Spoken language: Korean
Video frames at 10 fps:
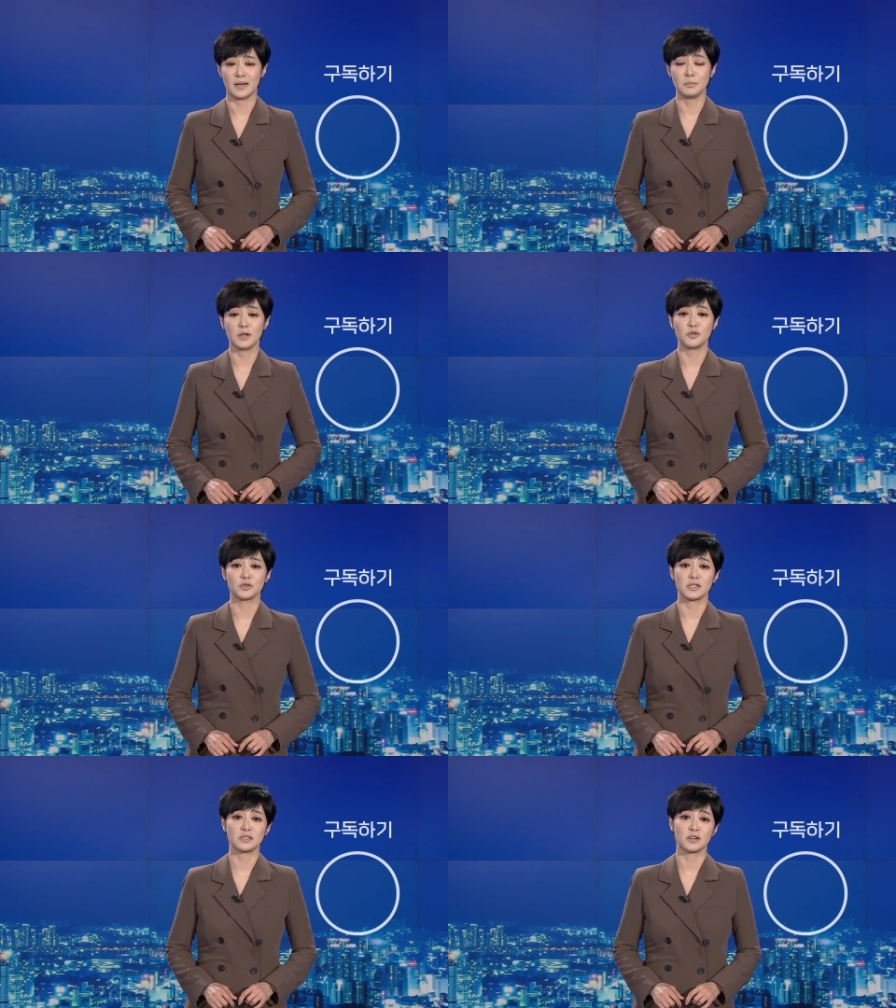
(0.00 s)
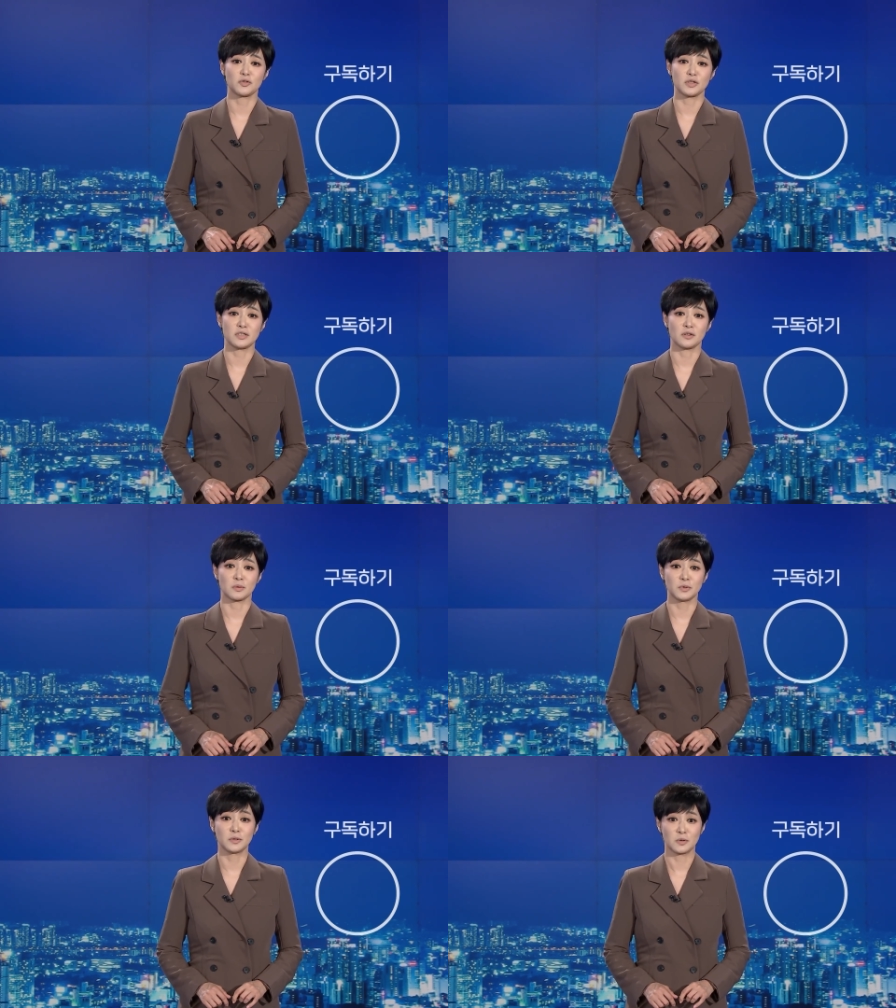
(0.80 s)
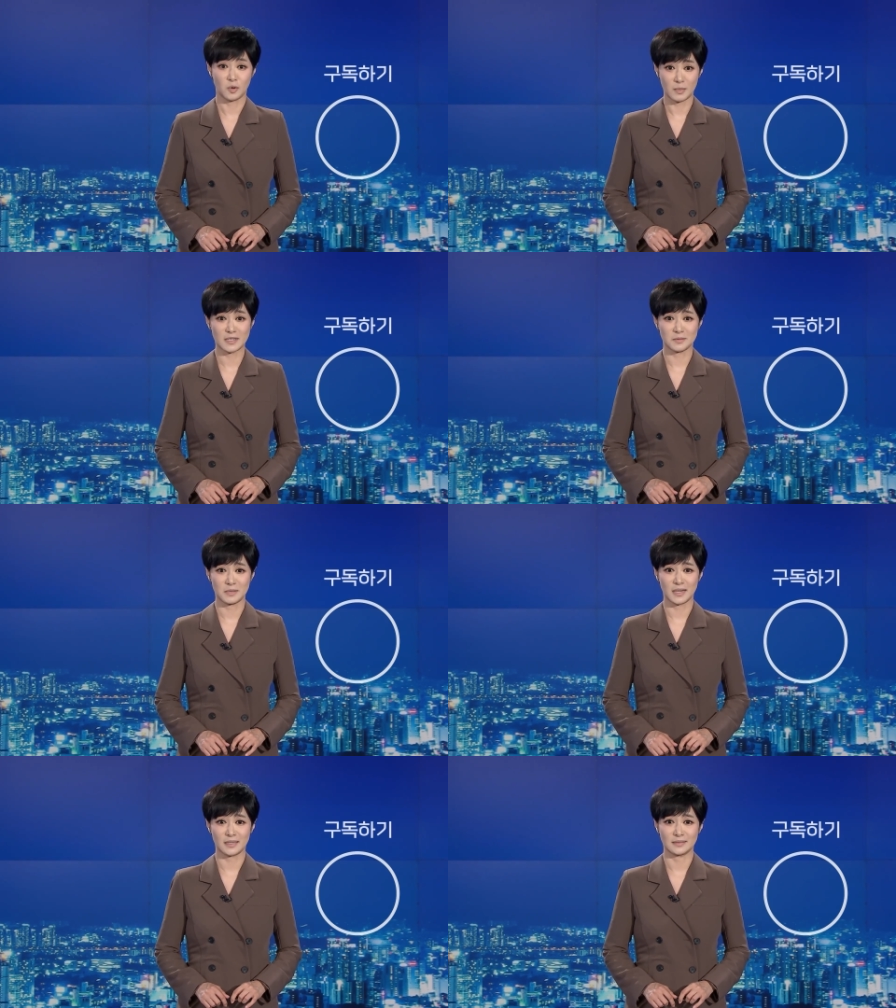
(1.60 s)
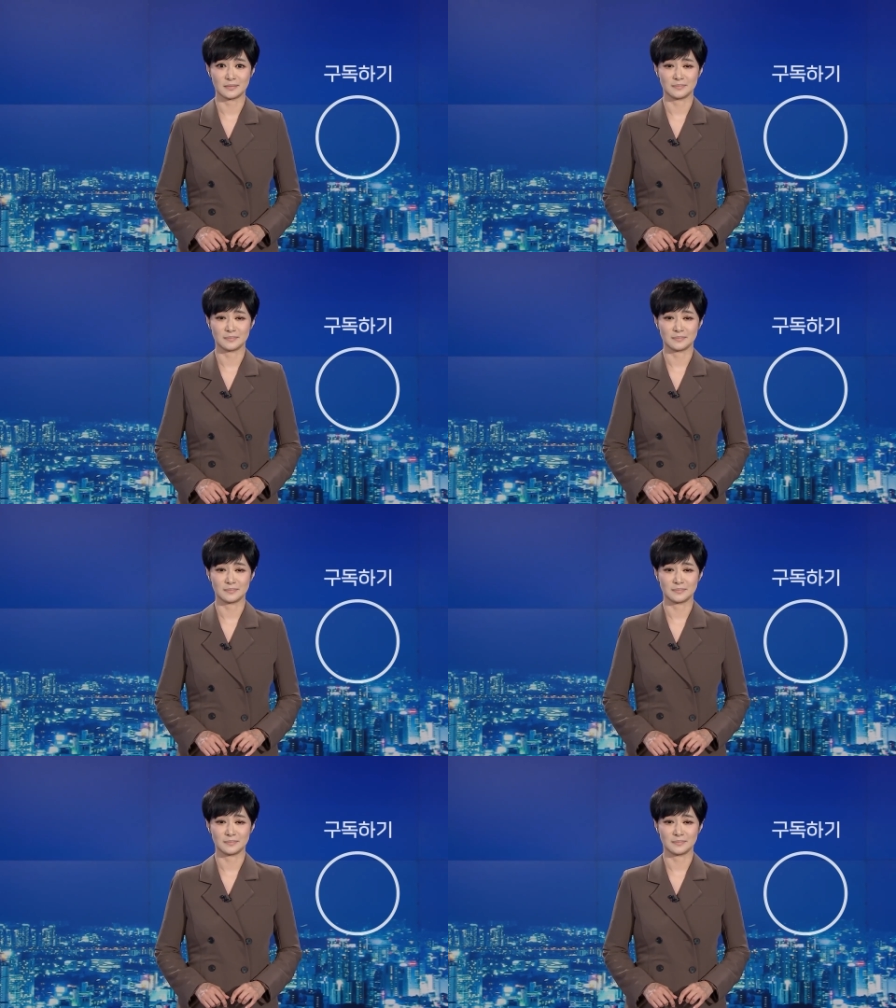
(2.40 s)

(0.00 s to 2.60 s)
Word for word: MBN 뉴스를 시청해주신 여러분 고맙습니다.